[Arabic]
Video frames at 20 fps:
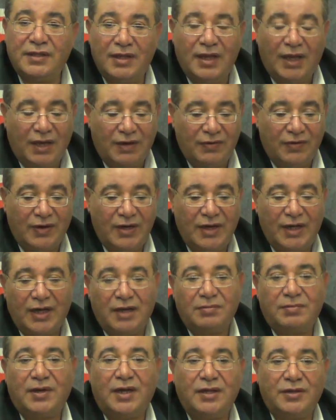لحوالي
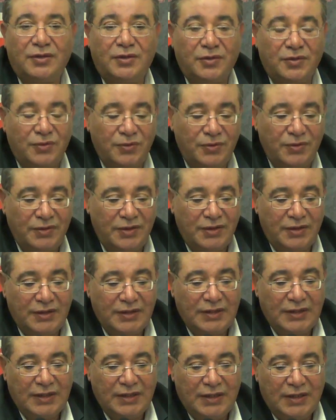أربعة عقود
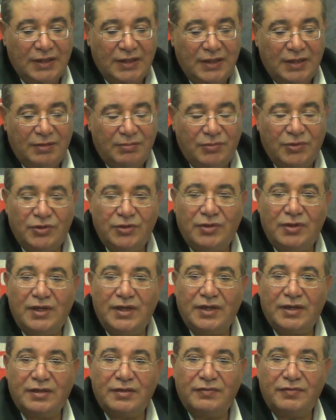منذ
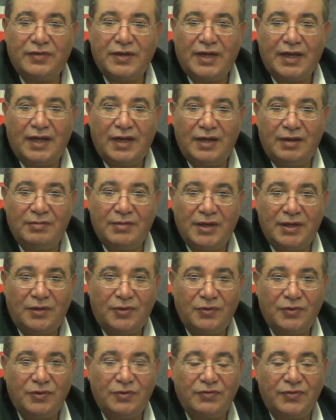الارتفاع
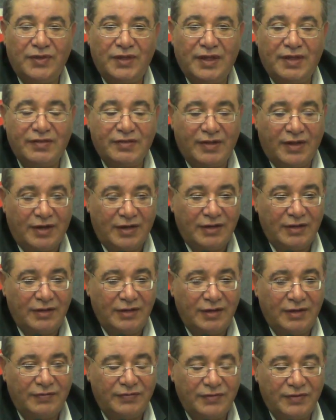الملحوظ في أسعار
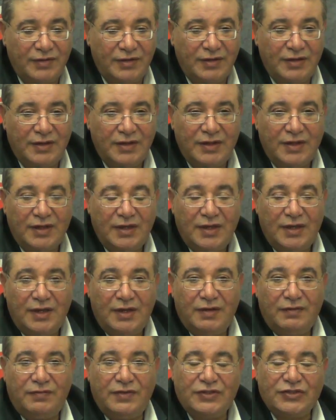النفط
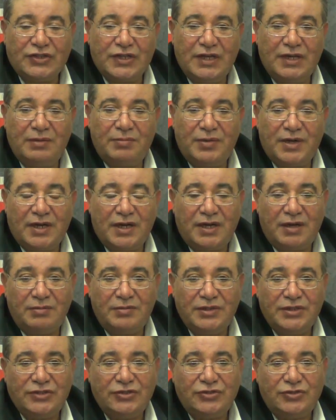فشل
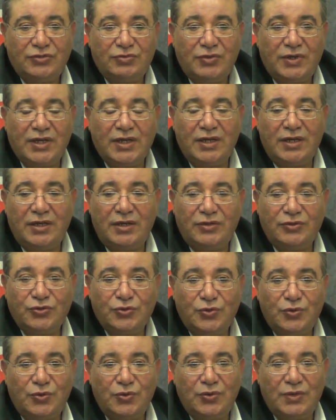البرامج وكل
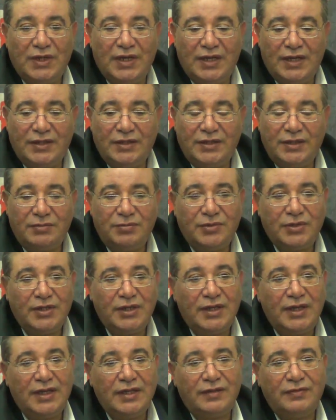الجهود التي
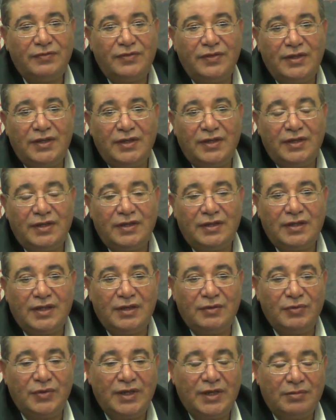بذلت في
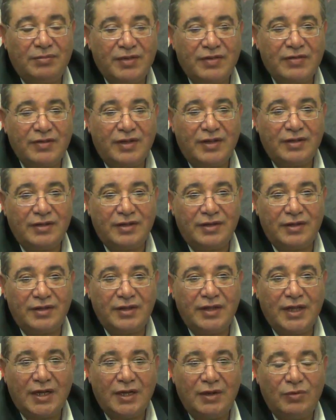تنويع مصادر
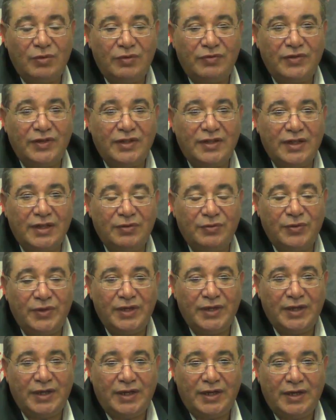الدخل وفي
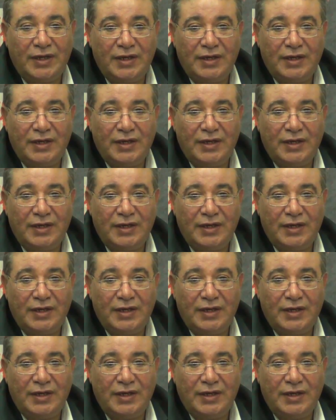تنويع